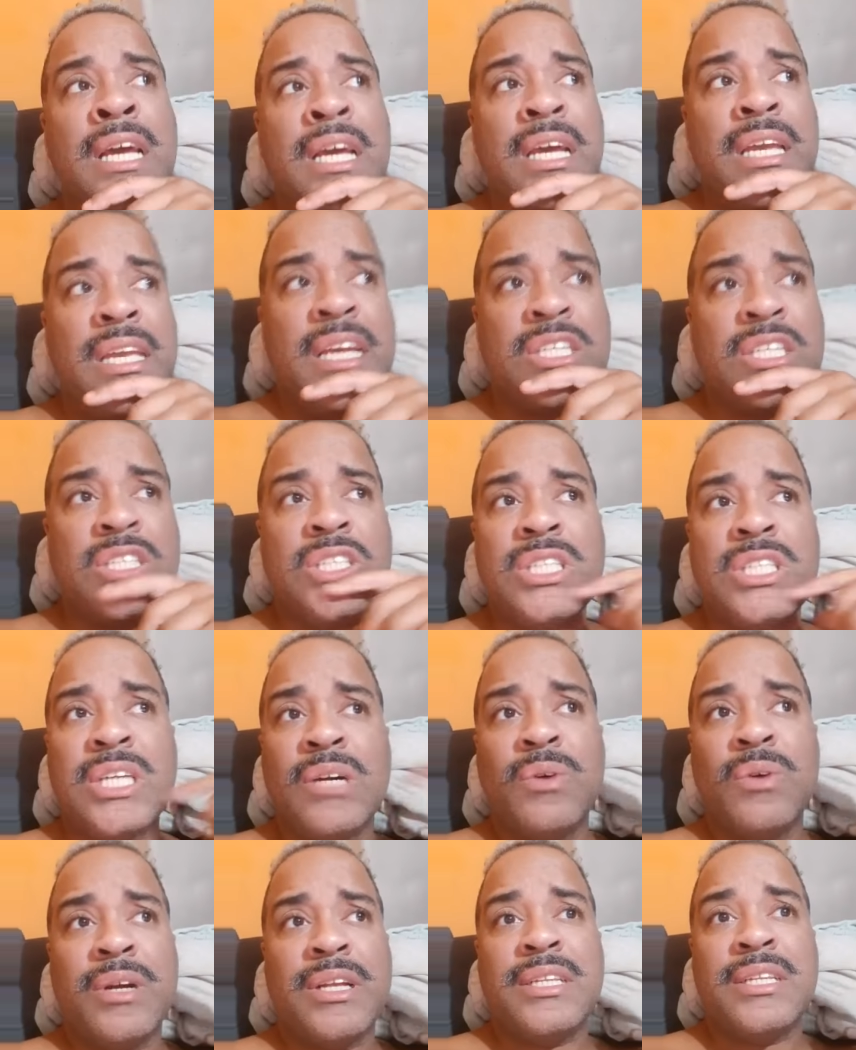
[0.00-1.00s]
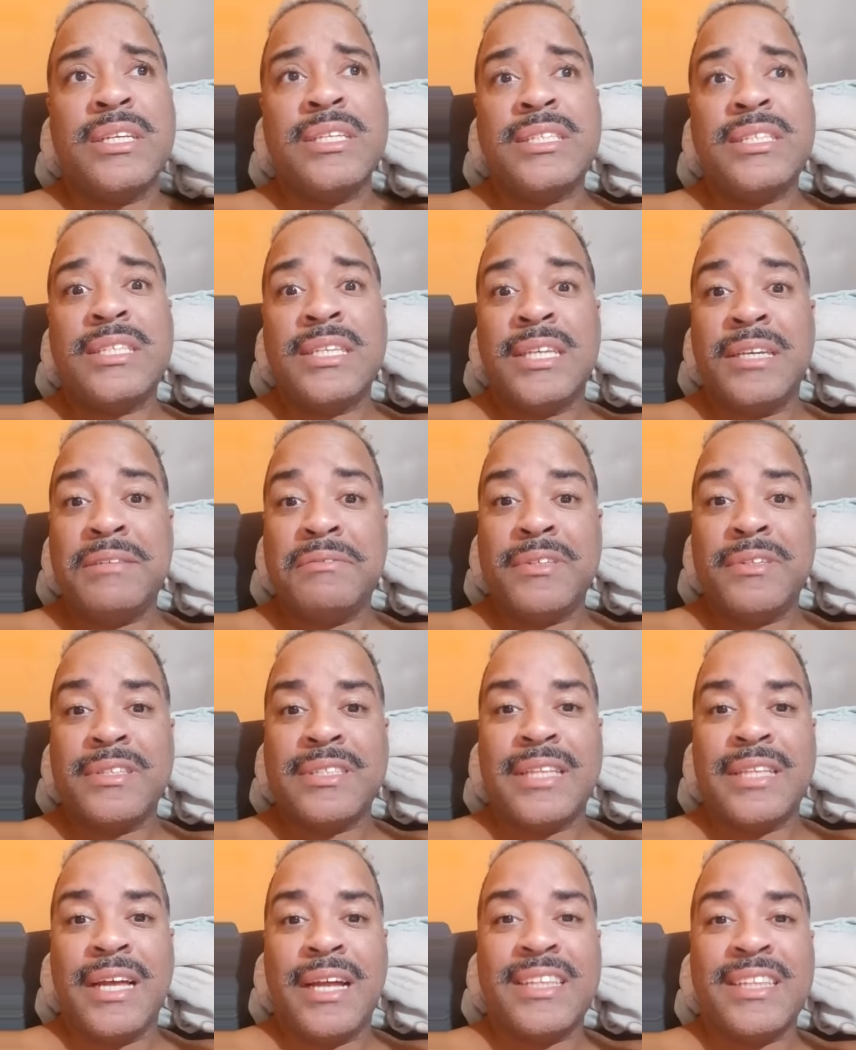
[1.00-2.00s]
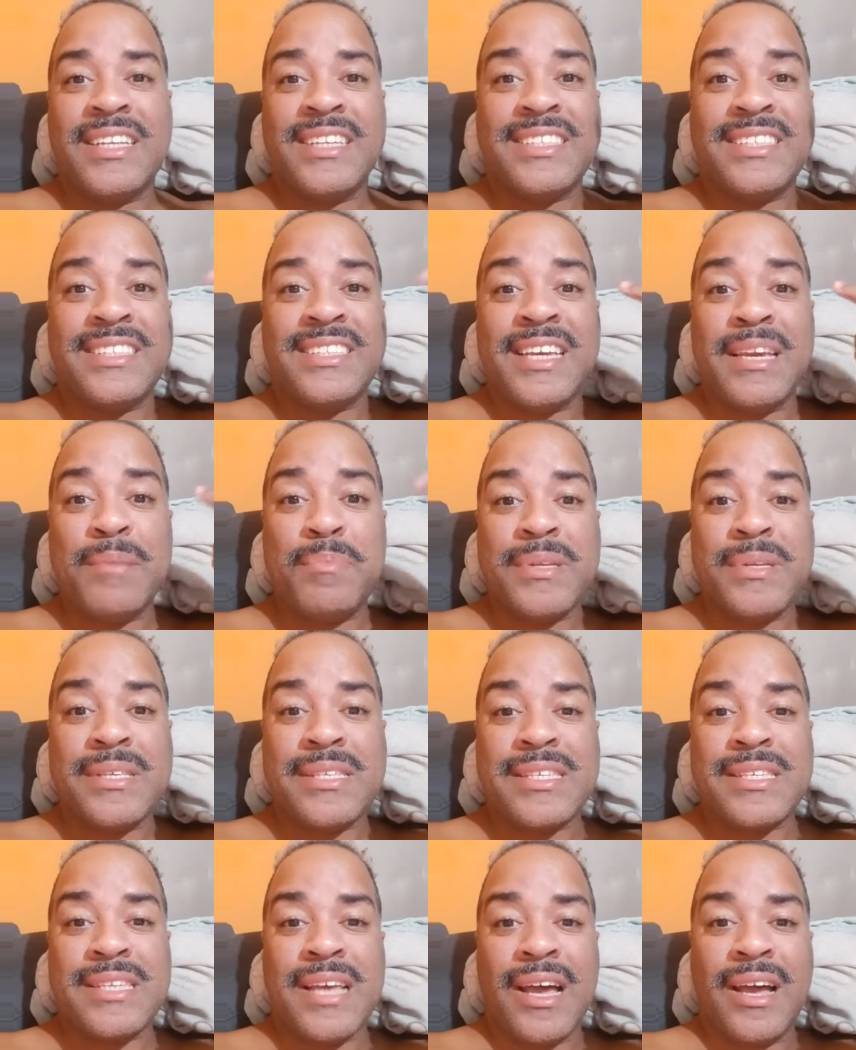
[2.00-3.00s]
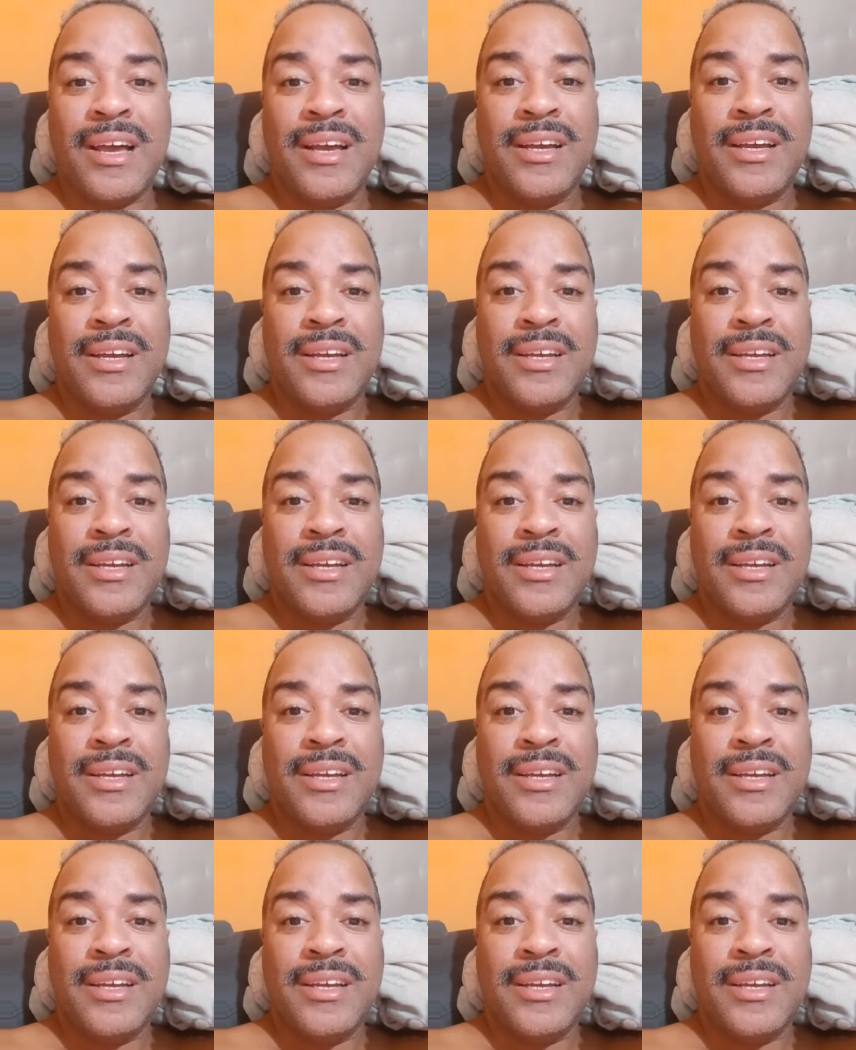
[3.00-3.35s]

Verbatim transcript: E a gente agora tem que se reinventar, tem que se repensar